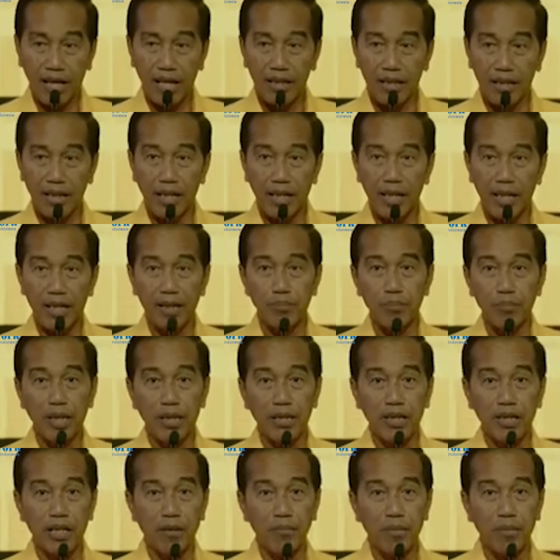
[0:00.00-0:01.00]
Karya
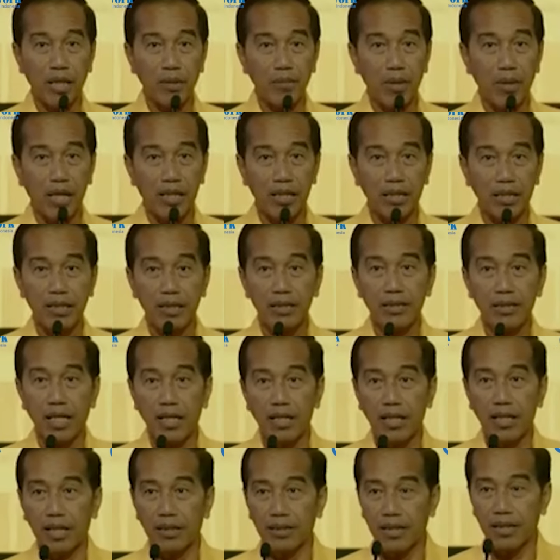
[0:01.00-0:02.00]
pada malam hari ini
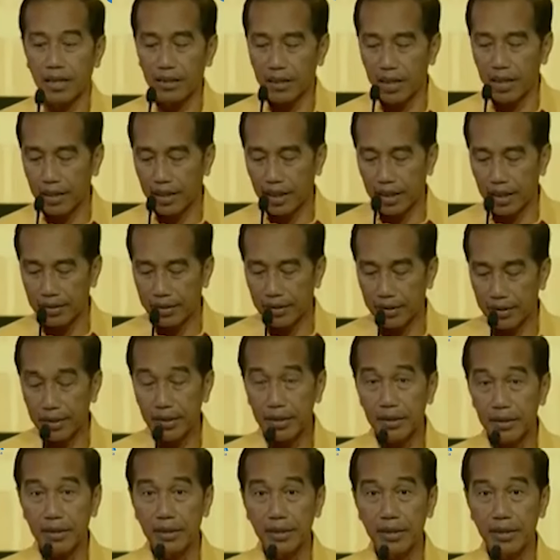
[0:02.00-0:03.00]
saya nyatakan
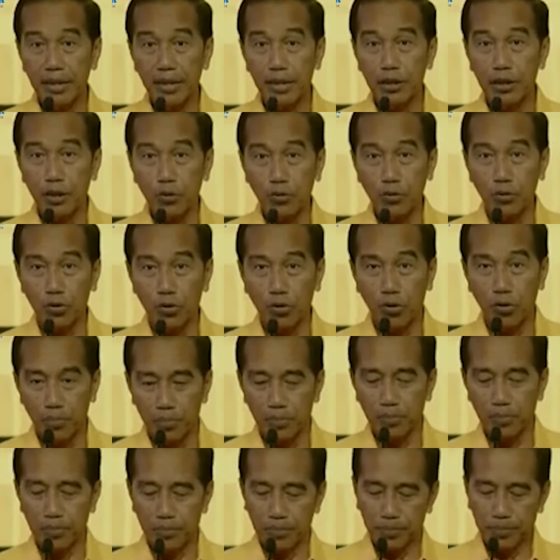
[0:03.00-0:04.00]

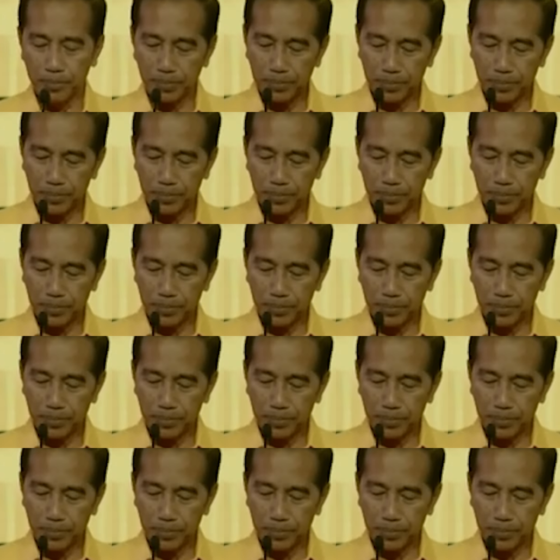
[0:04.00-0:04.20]
ditutup.